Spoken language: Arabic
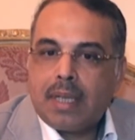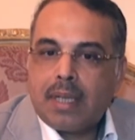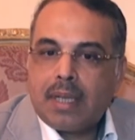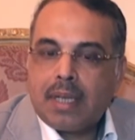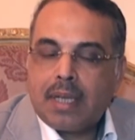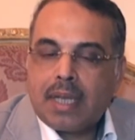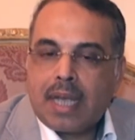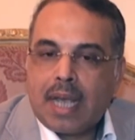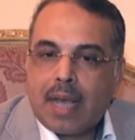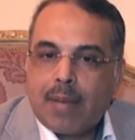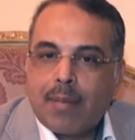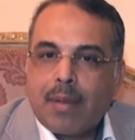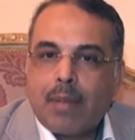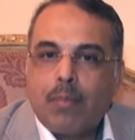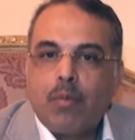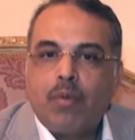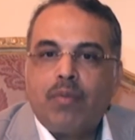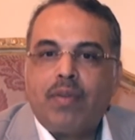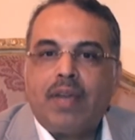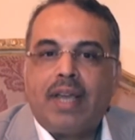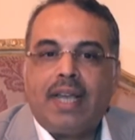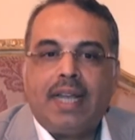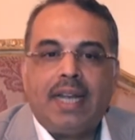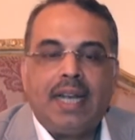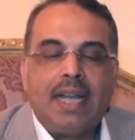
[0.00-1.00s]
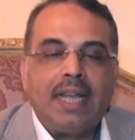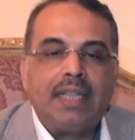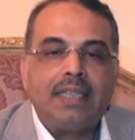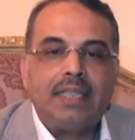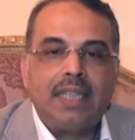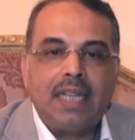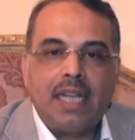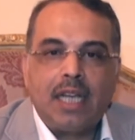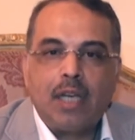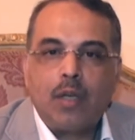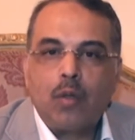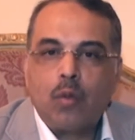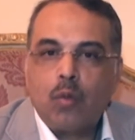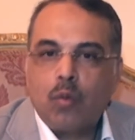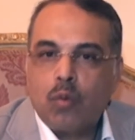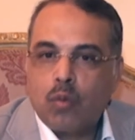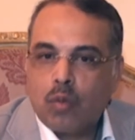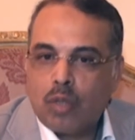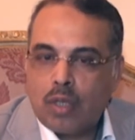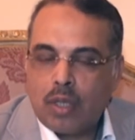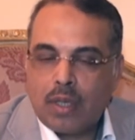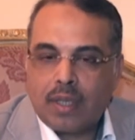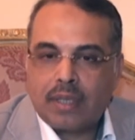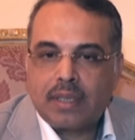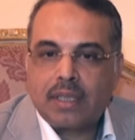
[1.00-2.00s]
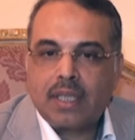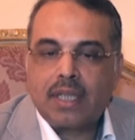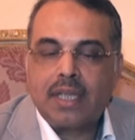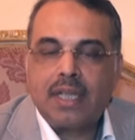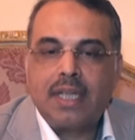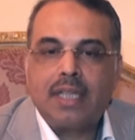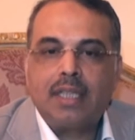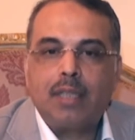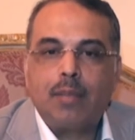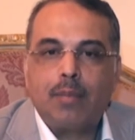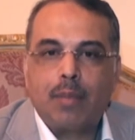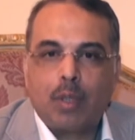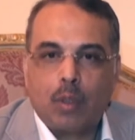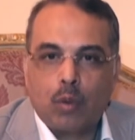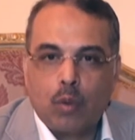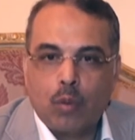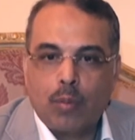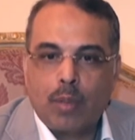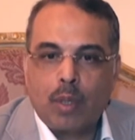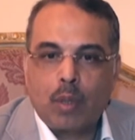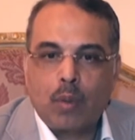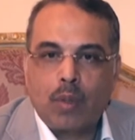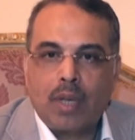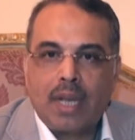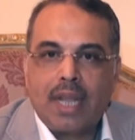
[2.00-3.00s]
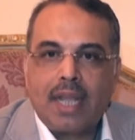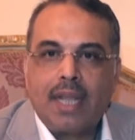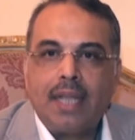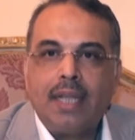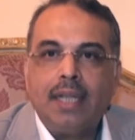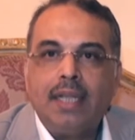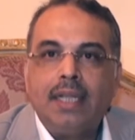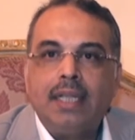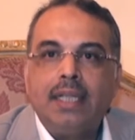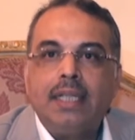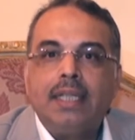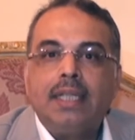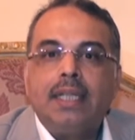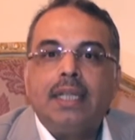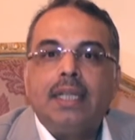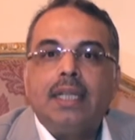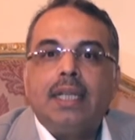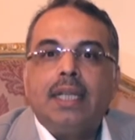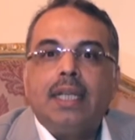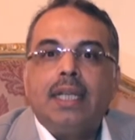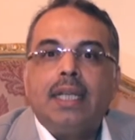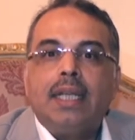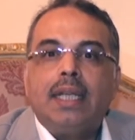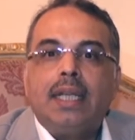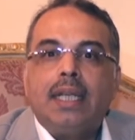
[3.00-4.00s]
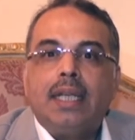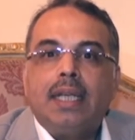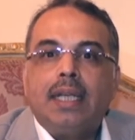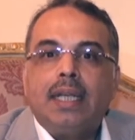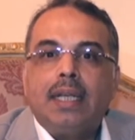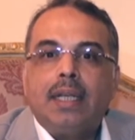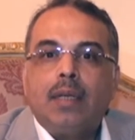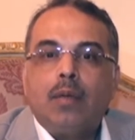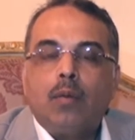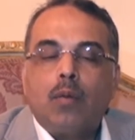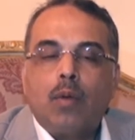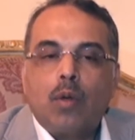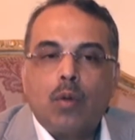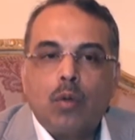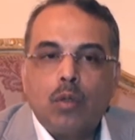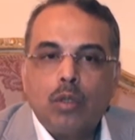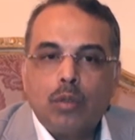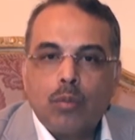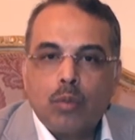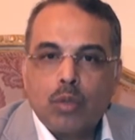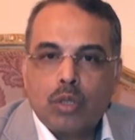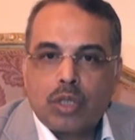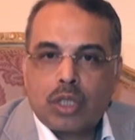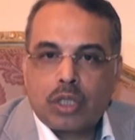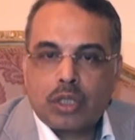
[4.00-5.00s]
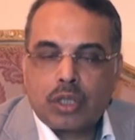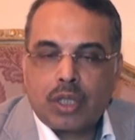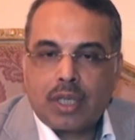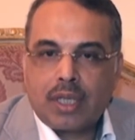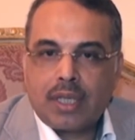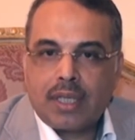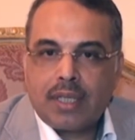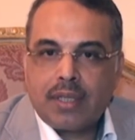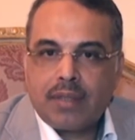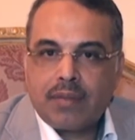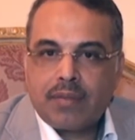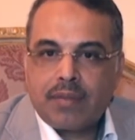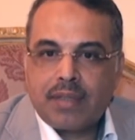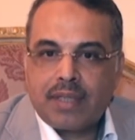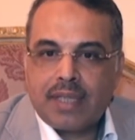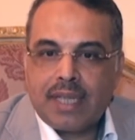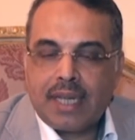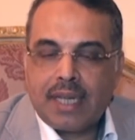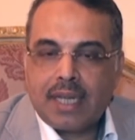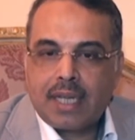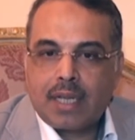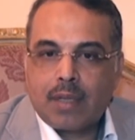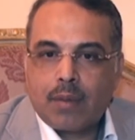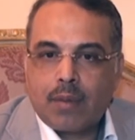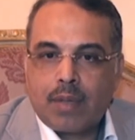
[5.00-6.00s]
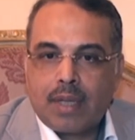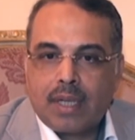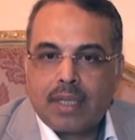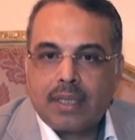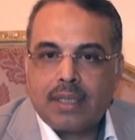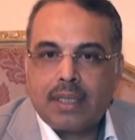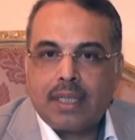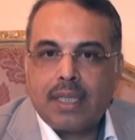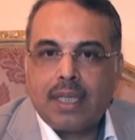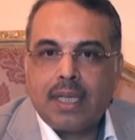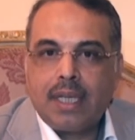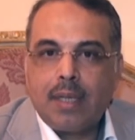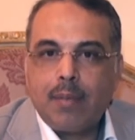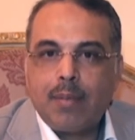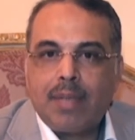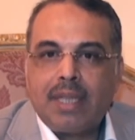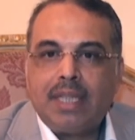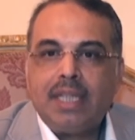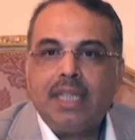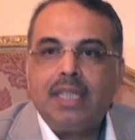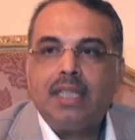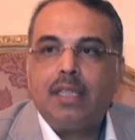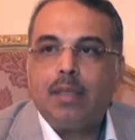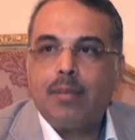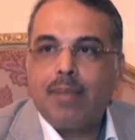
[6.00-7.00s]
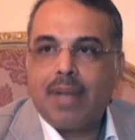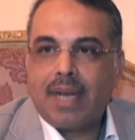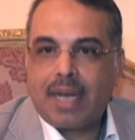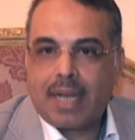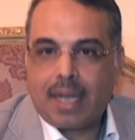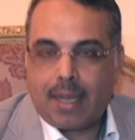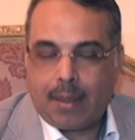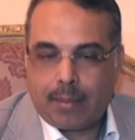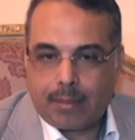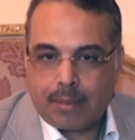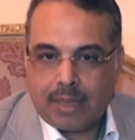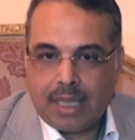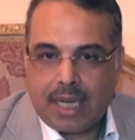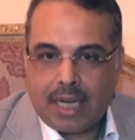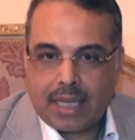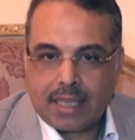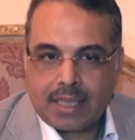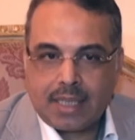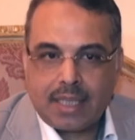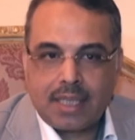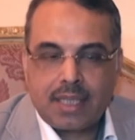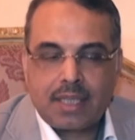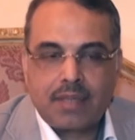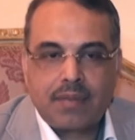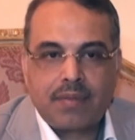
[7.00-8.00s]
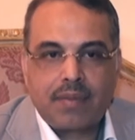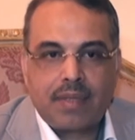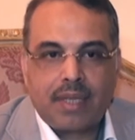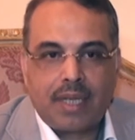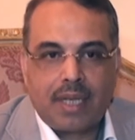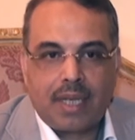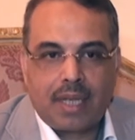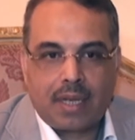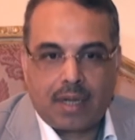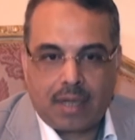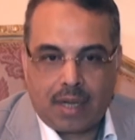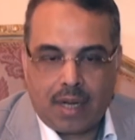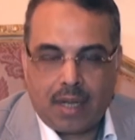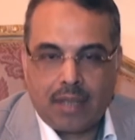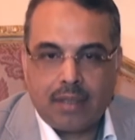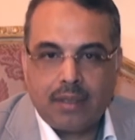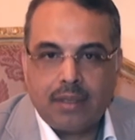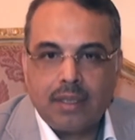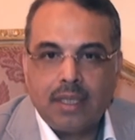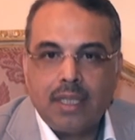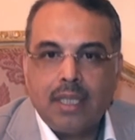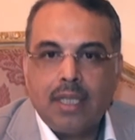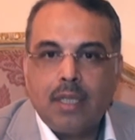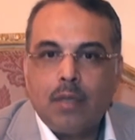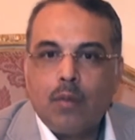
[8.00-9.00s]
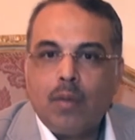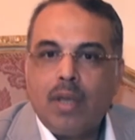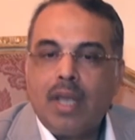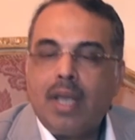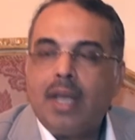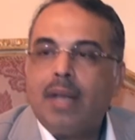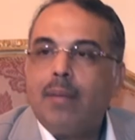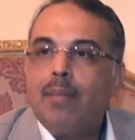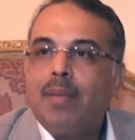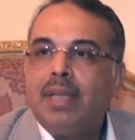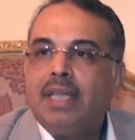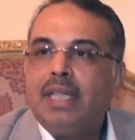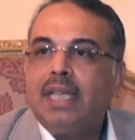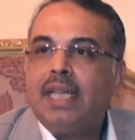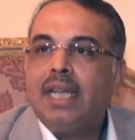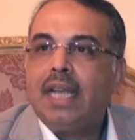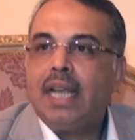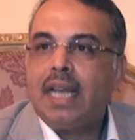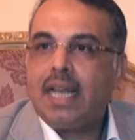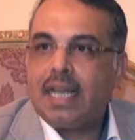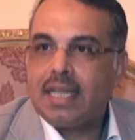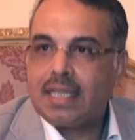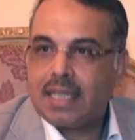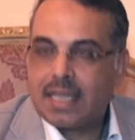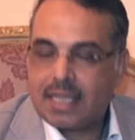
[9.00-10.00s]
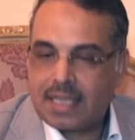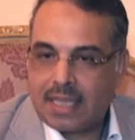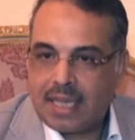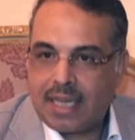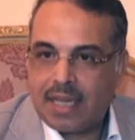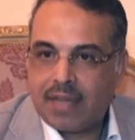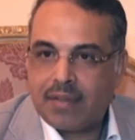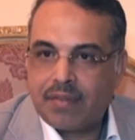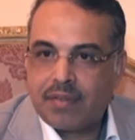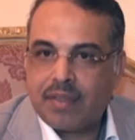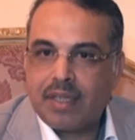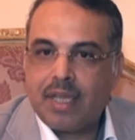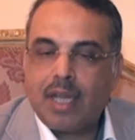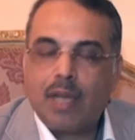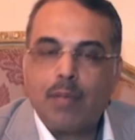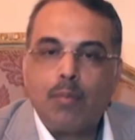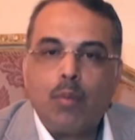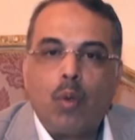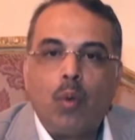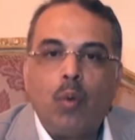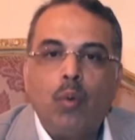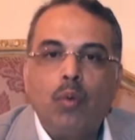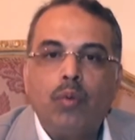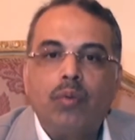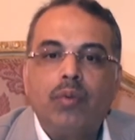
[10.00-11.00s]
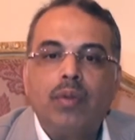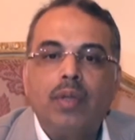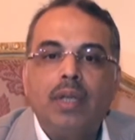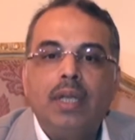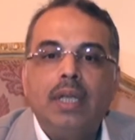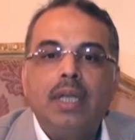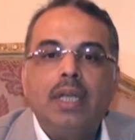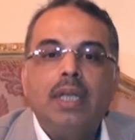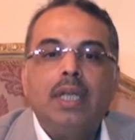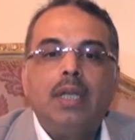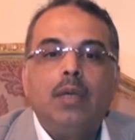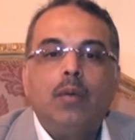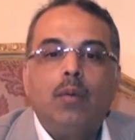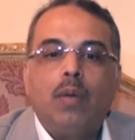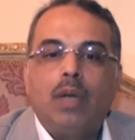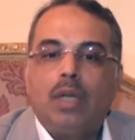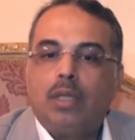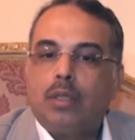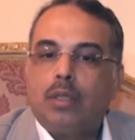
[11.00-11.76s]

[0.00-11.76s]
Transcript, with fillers: عمل مفاعلات الى اخره للتقنيات المطلوبه كلها آه، وكنت مستشارا في ذلك الوقت لمدينه الملك عبد العزيز في الرياض وهي المدينه الاساسيه في البحوث ولا